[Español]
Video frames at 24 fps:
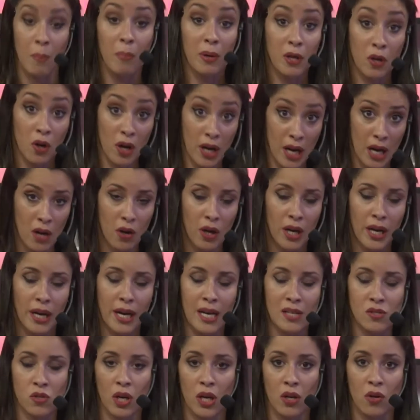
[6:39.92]
Pero claro, el
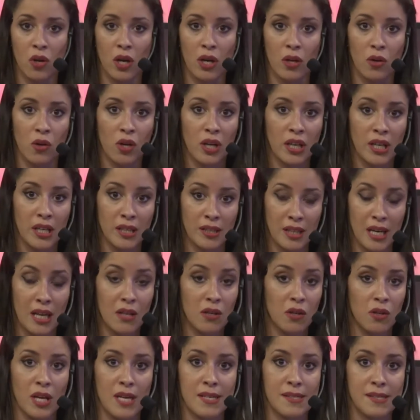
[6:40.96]
caso que no quedó
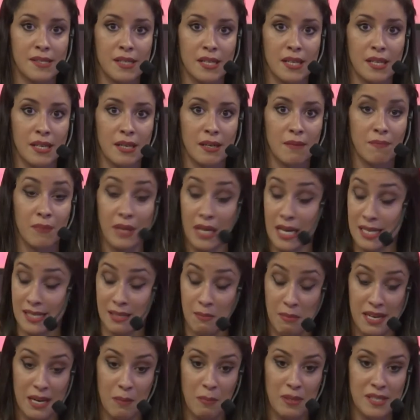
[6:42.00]
registrado de, hace, de la
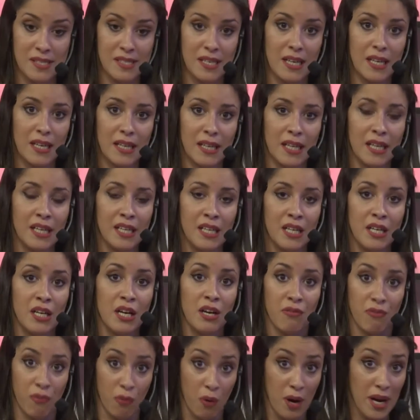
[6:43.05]
semana pasada
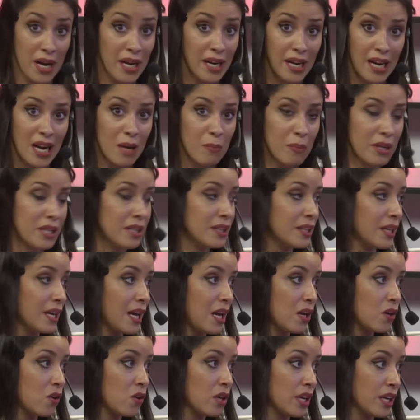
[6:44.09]
fue realmente
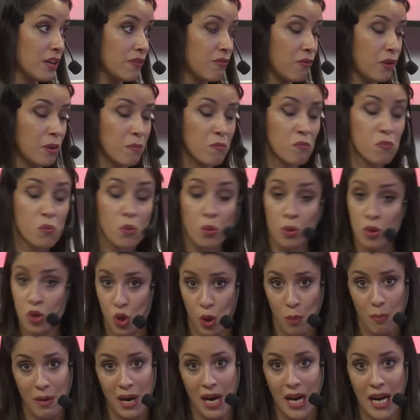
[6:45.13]
algo que fue
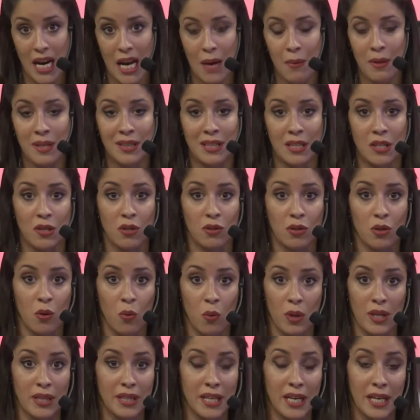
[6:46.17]
mucho más grave teniendo en
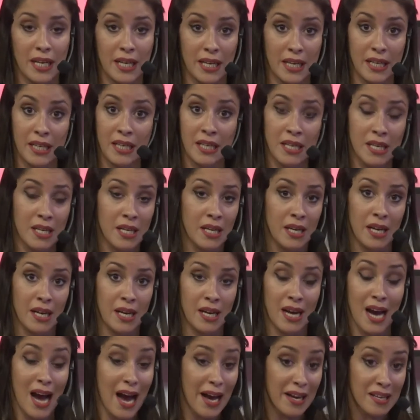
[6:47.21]
cuenta que
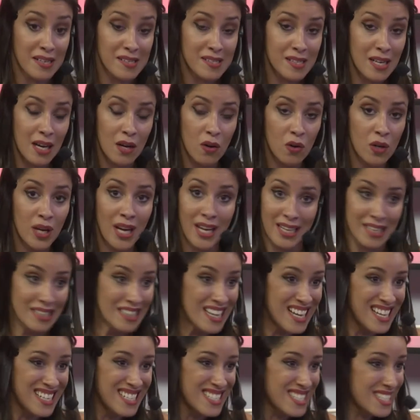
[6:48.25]
eh, a esa hora
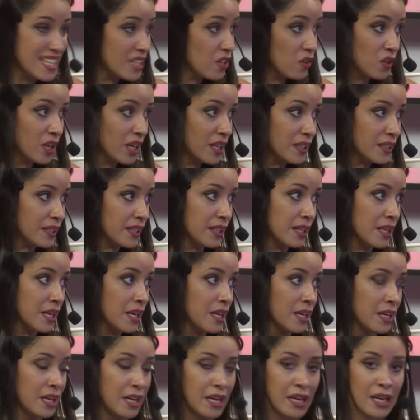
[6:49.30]
está lleno de gente.
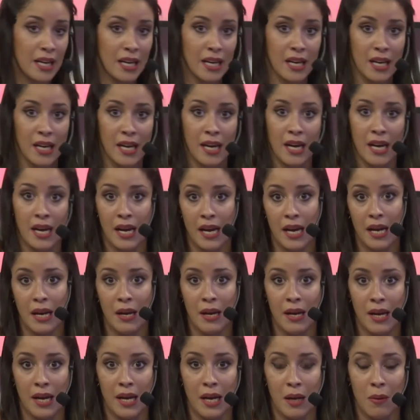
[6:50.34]

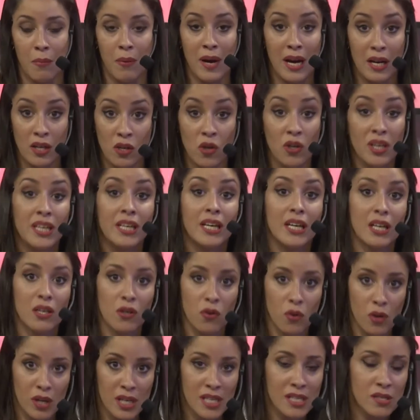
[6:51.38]
Eh, el, barrio y que
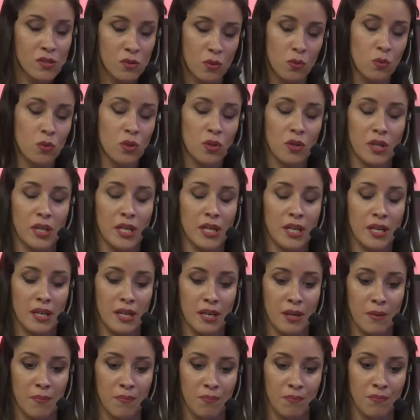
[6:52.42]
no es uno
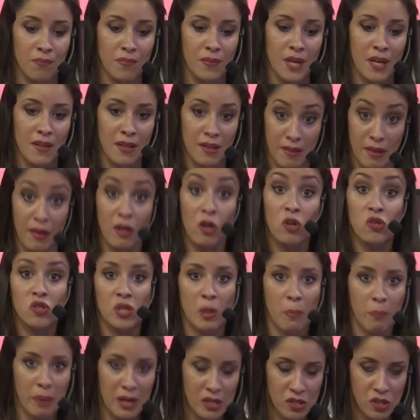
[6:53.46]
de, mm, los
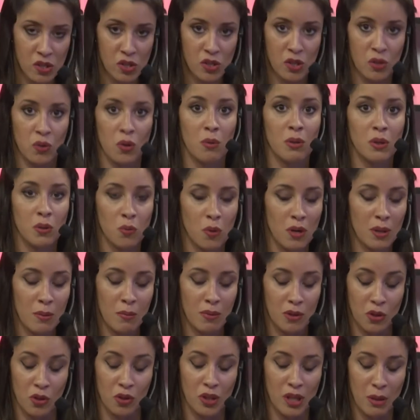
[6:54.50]
espacios en donde,
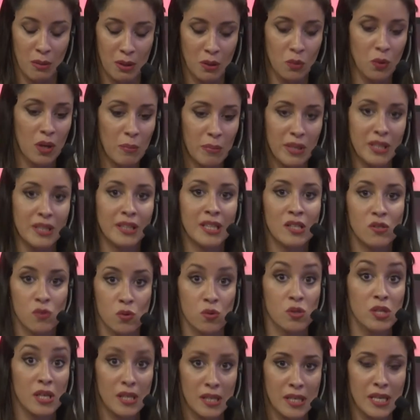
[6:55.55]
habitual, donde habitualmente
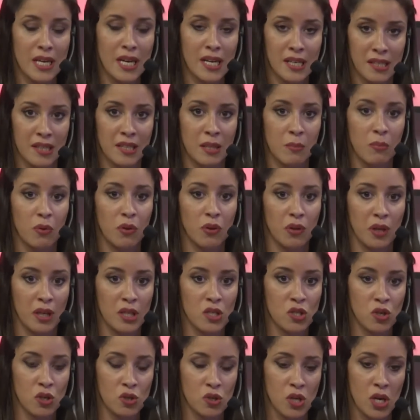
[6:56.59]
sucedían este tipo de
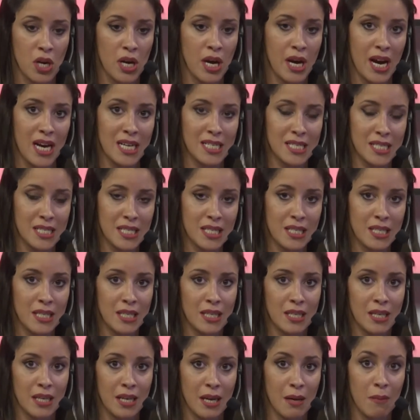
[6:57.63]
hechos
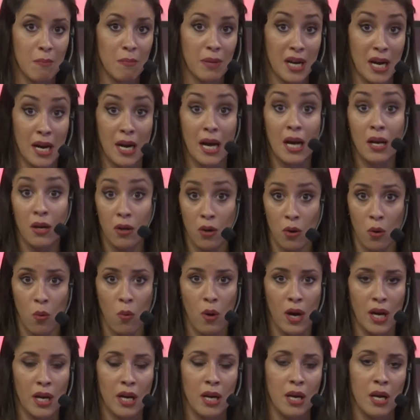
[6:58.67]
allí en Paraná, lo
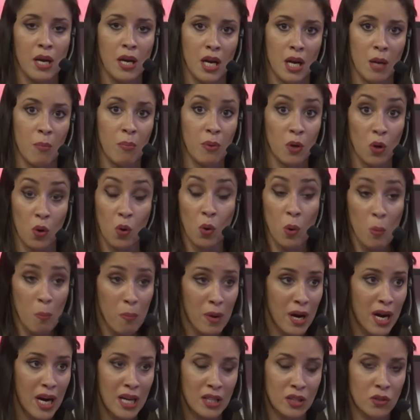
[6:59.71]
cual eh,
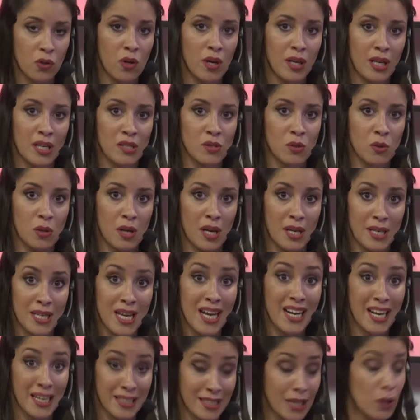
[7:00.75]
preocupa a toda la ciudadanía
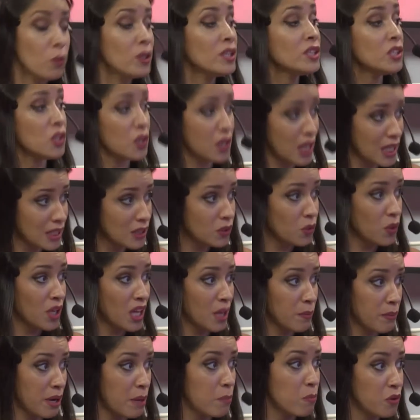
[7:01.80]
que está cuestionando
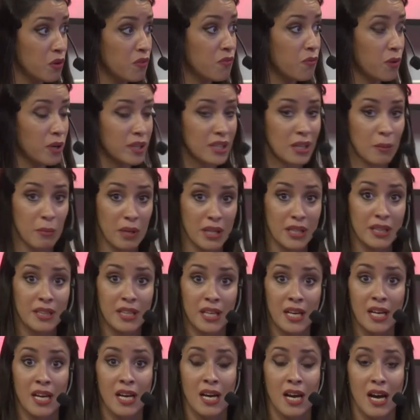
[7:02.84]
además muy
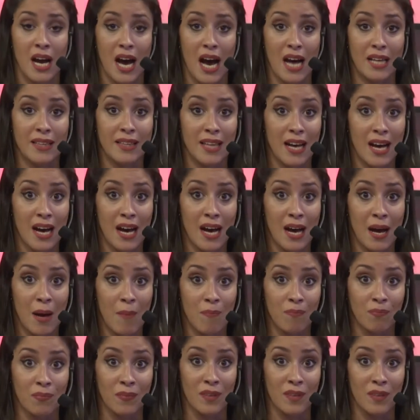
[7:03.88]
fuertemente hasta, mm,